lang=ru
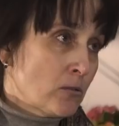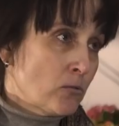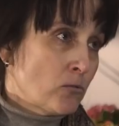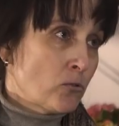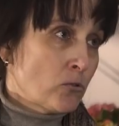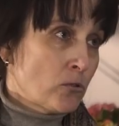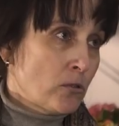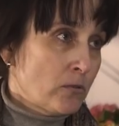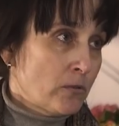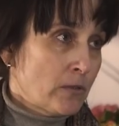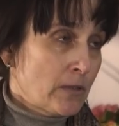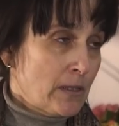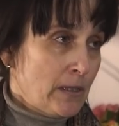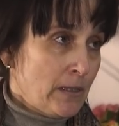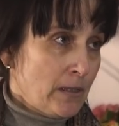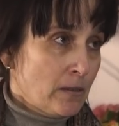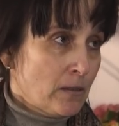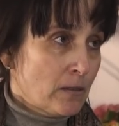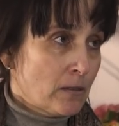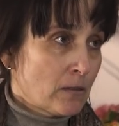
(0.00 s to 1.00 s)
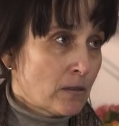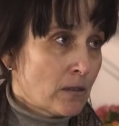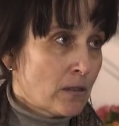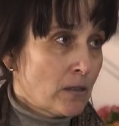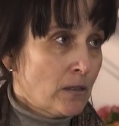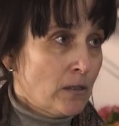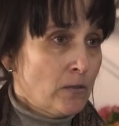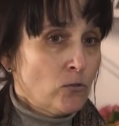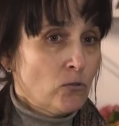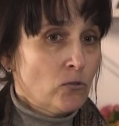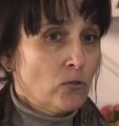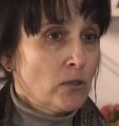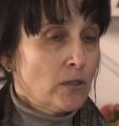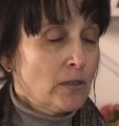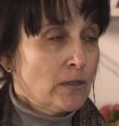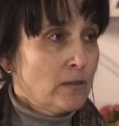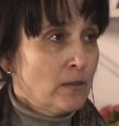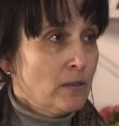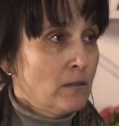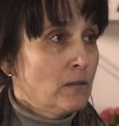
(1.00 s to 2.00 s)
засушливое лето, они
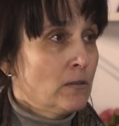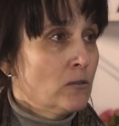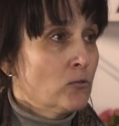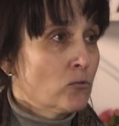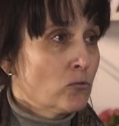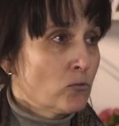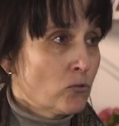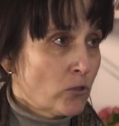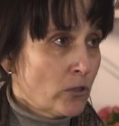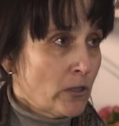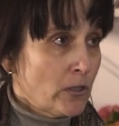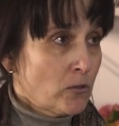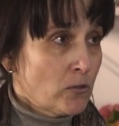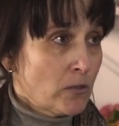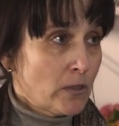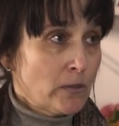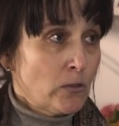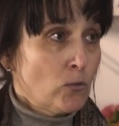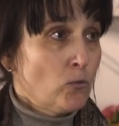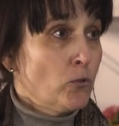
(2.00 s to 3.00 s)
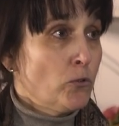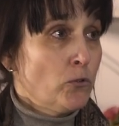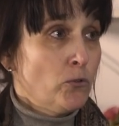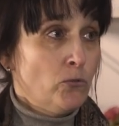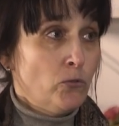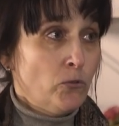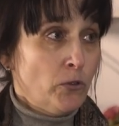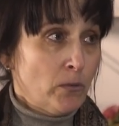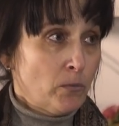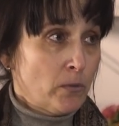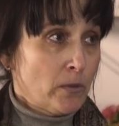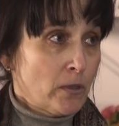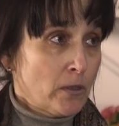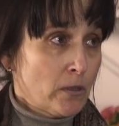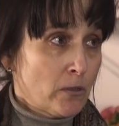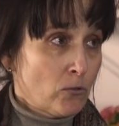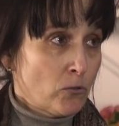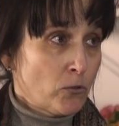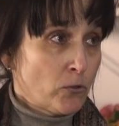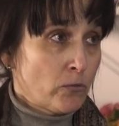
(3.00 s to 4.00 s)
все-таки сильно иссушаются, если осенью не было
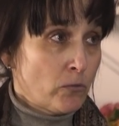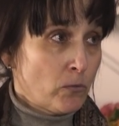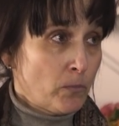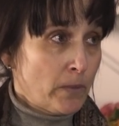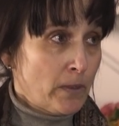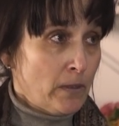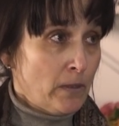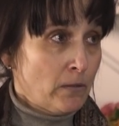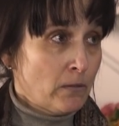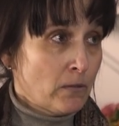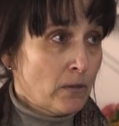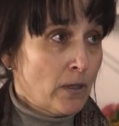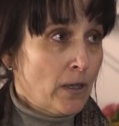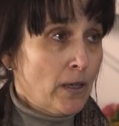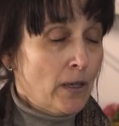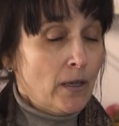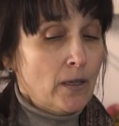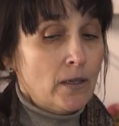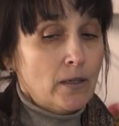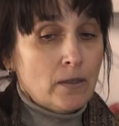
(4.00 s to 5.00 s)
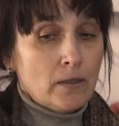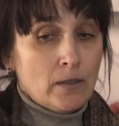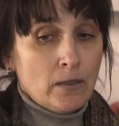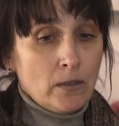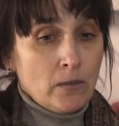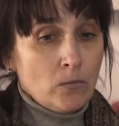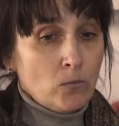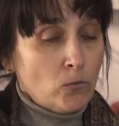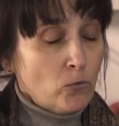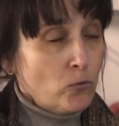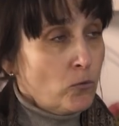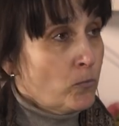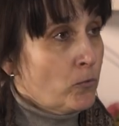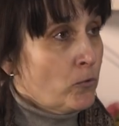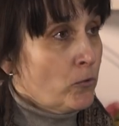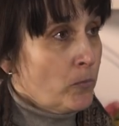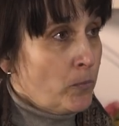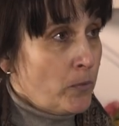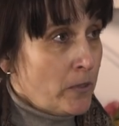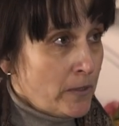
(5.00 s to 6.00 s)
хорошего полива и
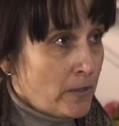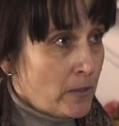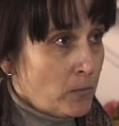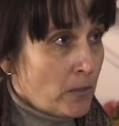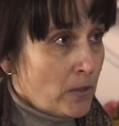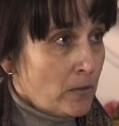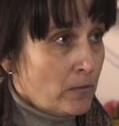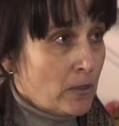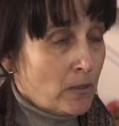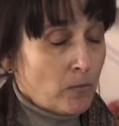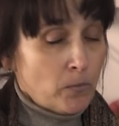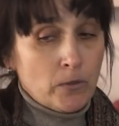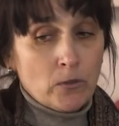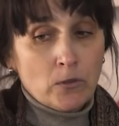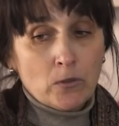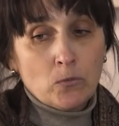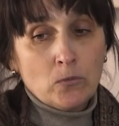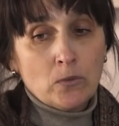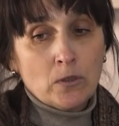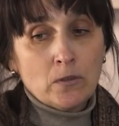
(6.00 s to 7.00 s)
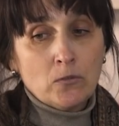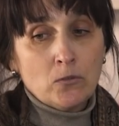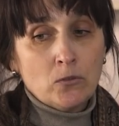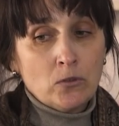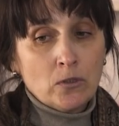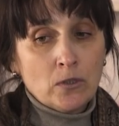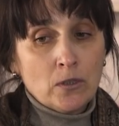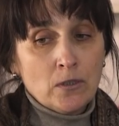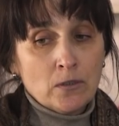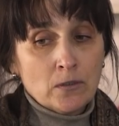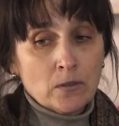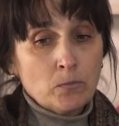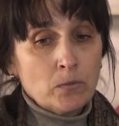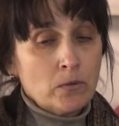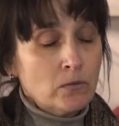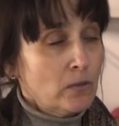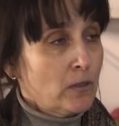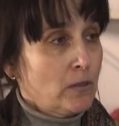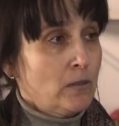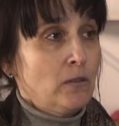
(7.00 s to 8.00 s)
могут плохо перезимовать. Поэтому надо все-таки не
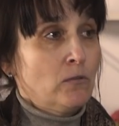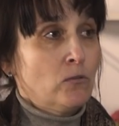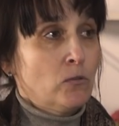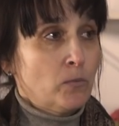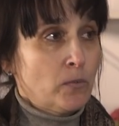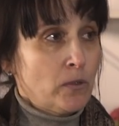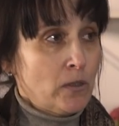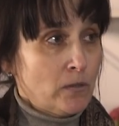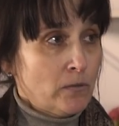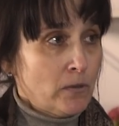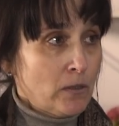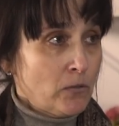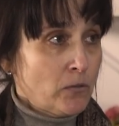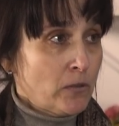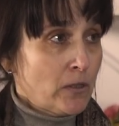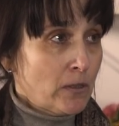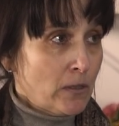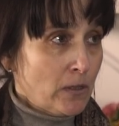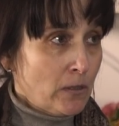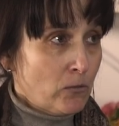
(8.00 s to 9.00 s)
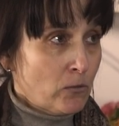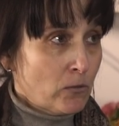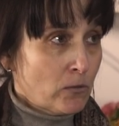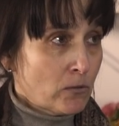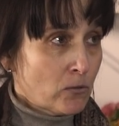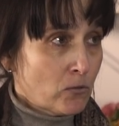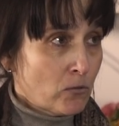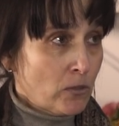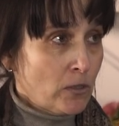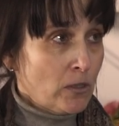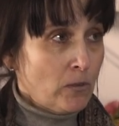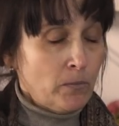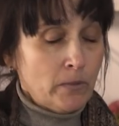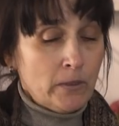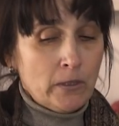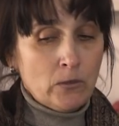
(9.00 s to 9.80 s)
забывать его поливать в такие вот сухие